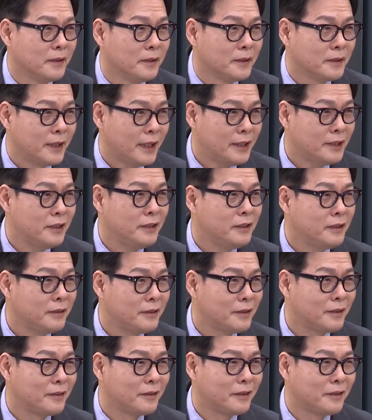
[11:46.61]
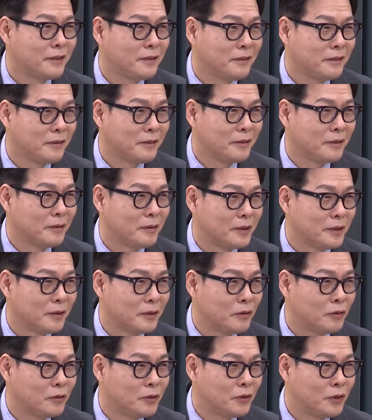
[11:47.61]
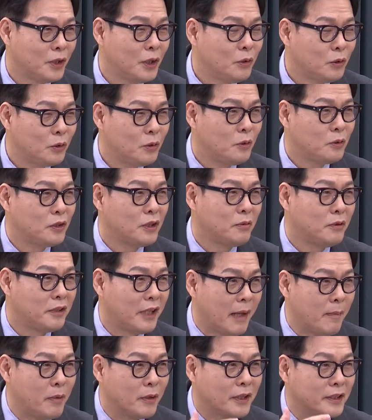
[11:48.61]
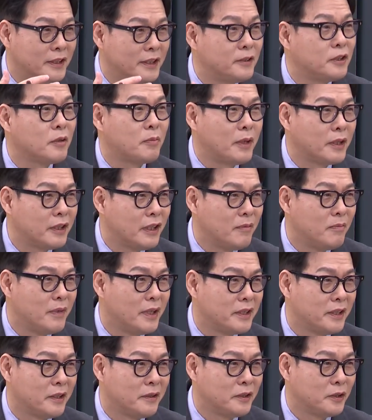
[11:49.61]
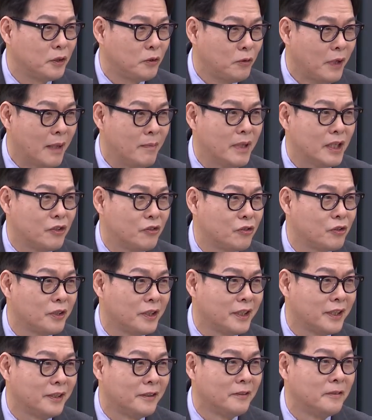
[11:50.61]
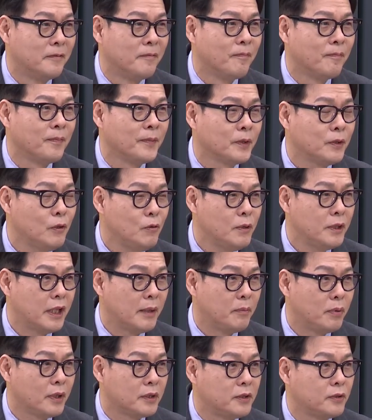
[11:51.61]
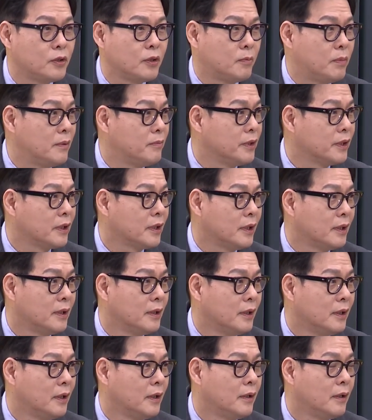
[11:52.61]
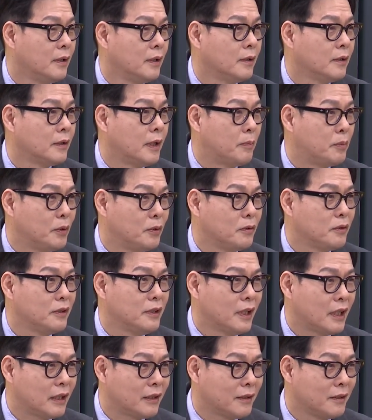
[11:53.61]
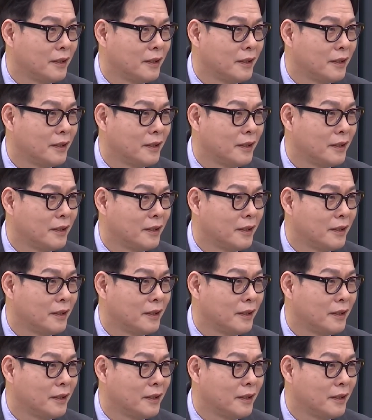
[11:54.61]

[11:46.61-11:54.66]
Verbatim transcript: 사실 그 최후 통첩을 대표가 직접 했단 말이에요. 이것도 아마추어예요. 그걸 왜 대표가 직접 합니까? 대표는 그냥